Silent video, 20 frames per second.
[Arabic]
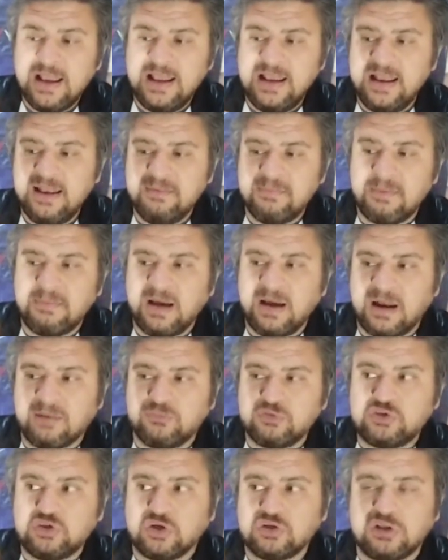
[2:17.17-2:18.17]
اللي ما
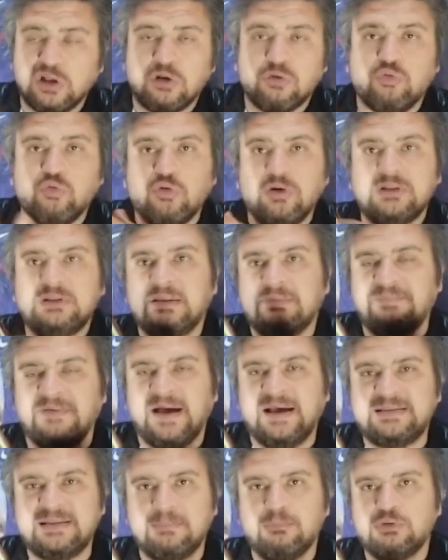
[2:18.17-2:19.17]
بيعرفوش يخترقوا
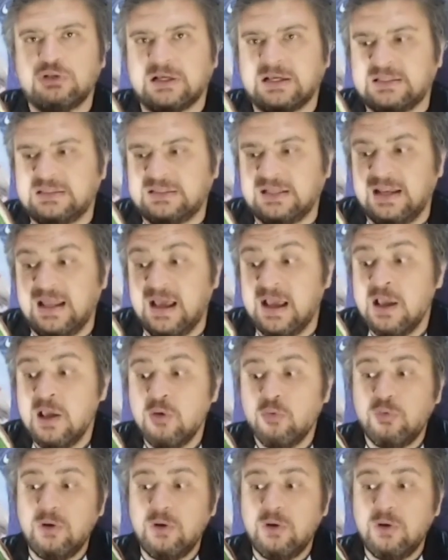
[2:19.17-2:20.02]
الدفاعات المتكتله